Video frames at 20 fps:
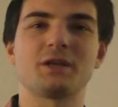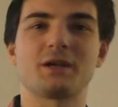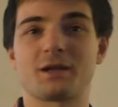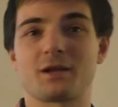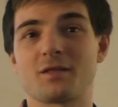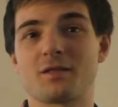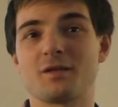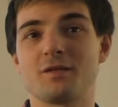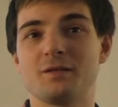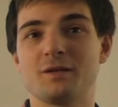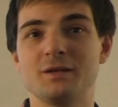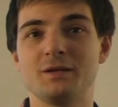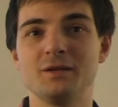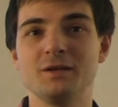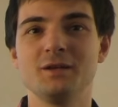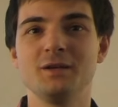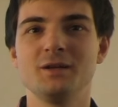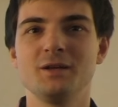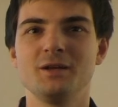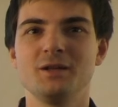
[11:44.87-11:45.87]
не так красиво.
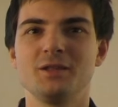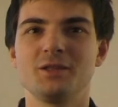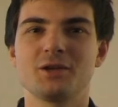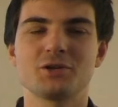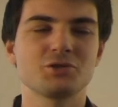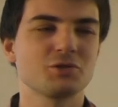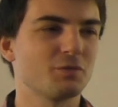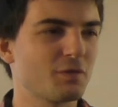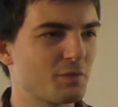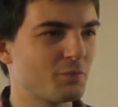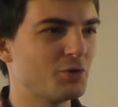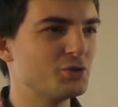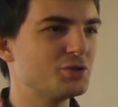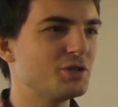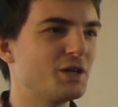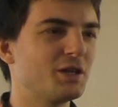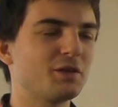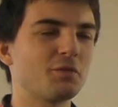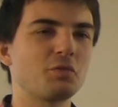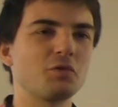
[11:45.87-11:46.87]
Так что,
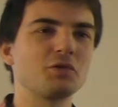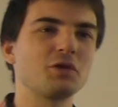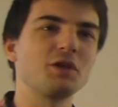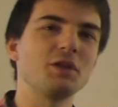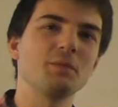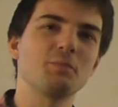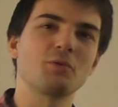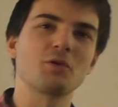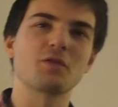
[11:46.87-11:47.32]
возможно, это все-таки не